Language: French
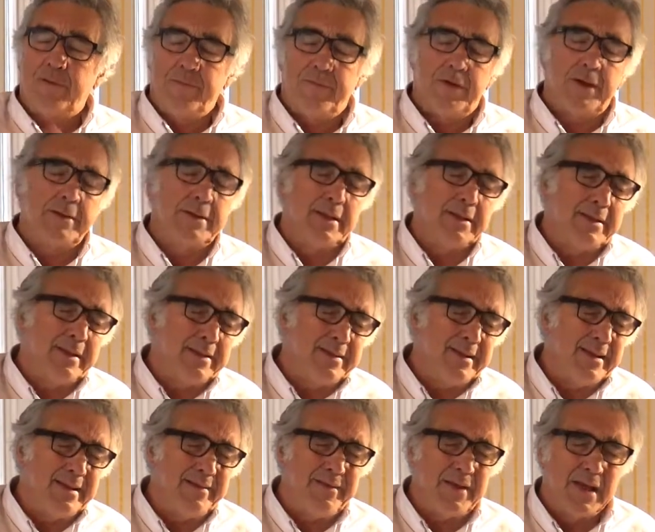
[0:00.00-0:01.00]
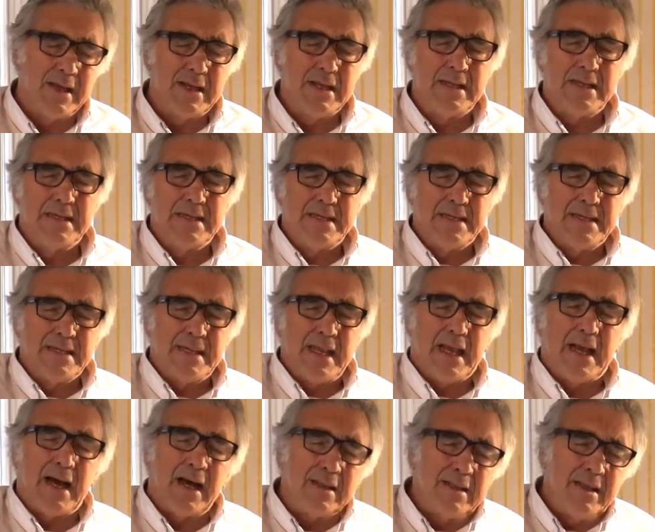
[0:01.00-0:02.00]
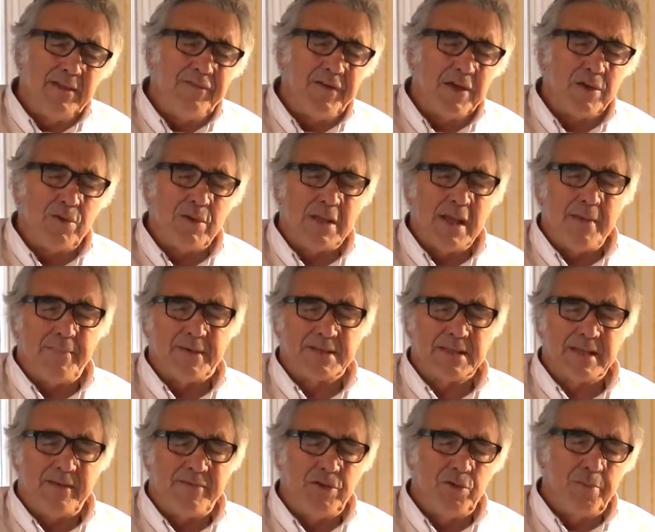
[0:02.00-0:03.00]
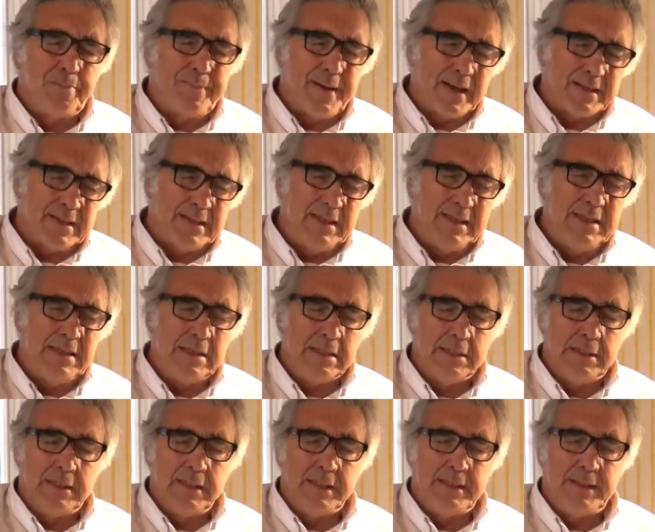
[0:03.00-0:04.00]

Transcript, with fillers: vraiment des, des des grandes difficultés parce qu'il y avait une partie des